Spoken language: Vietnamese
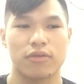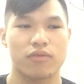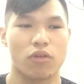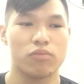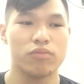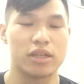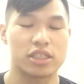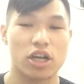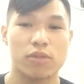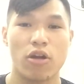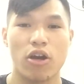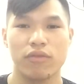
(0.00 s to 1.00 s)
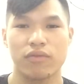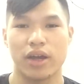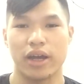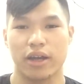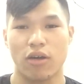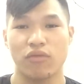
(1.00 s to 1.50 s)
cũng bị soi mói
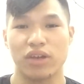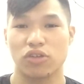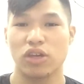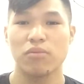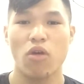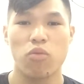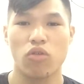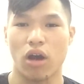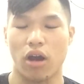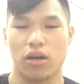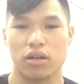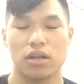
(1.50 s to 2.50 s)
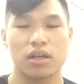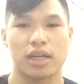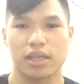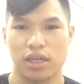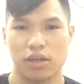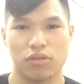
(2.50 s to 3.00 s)
về công việc chuyên môn của họ rất là
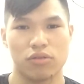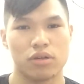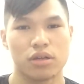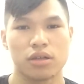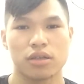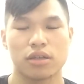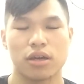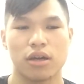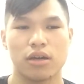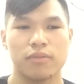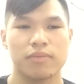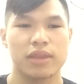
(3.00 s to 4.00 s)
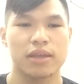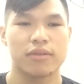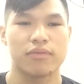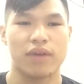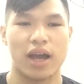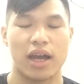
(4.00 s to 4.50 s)
nhiều đó.
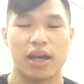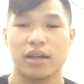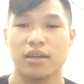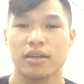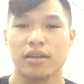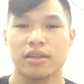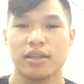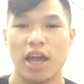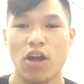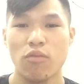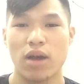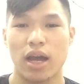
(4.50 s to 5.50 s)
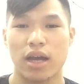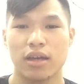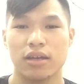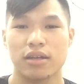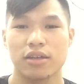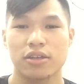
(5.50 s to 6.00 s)
Và nếu
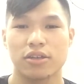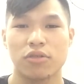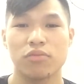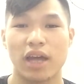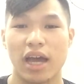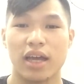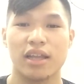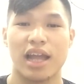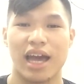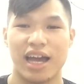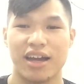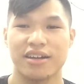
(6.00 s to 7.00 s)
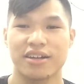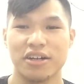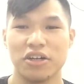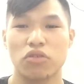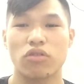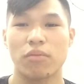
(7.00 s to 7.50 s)
mà chúng ta là
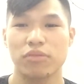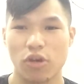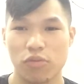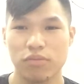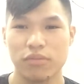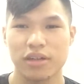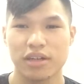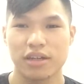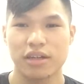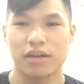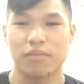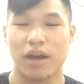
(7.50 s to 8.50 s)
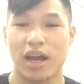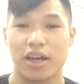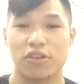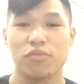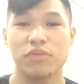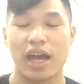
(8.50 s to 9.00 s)
người của công chúng mà
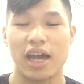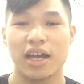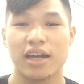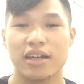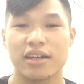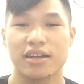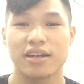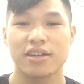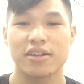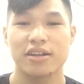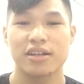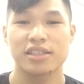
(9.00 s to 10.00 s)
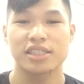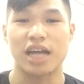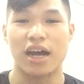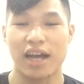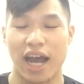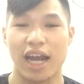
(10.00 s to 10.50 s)
chúng ta
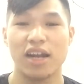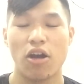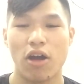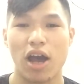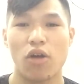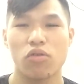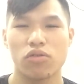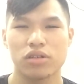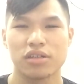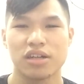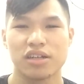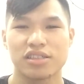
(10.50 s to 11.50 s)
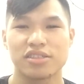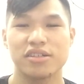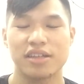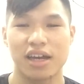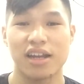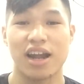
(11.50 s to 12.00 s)
sợ hãi, lo âu trước
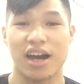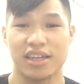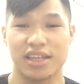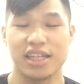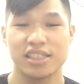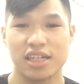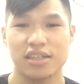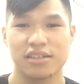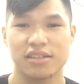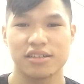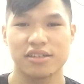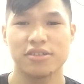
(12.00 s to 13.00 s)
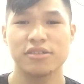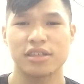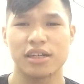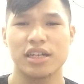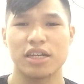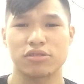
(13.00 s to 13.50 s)
những lời chỉ trích, trước
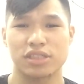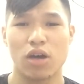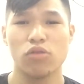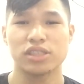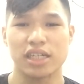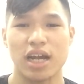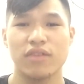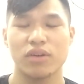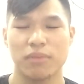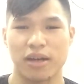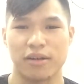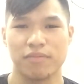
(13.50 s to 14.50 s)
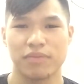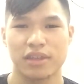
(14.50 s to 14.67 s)
những điều xấu xảy đến với mình